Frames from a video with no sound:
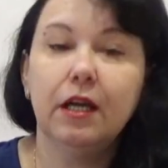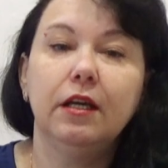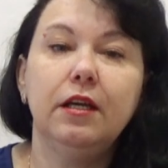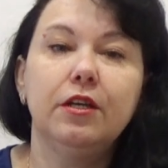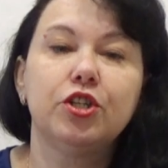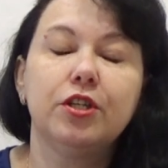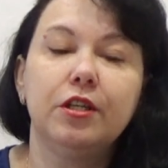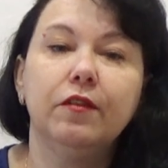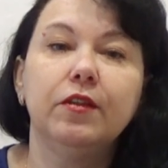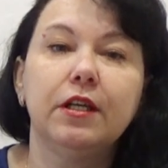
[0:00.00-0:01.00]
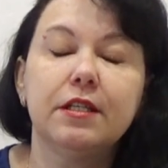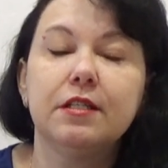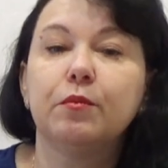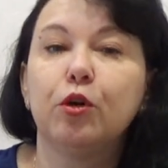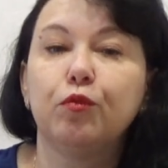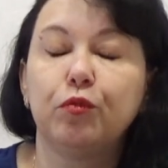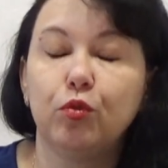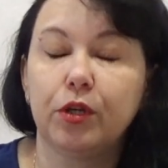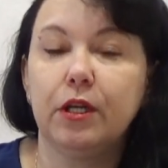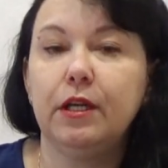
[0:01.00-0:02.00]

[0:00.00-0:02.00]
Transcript: и ежедневно я снимаю влоги.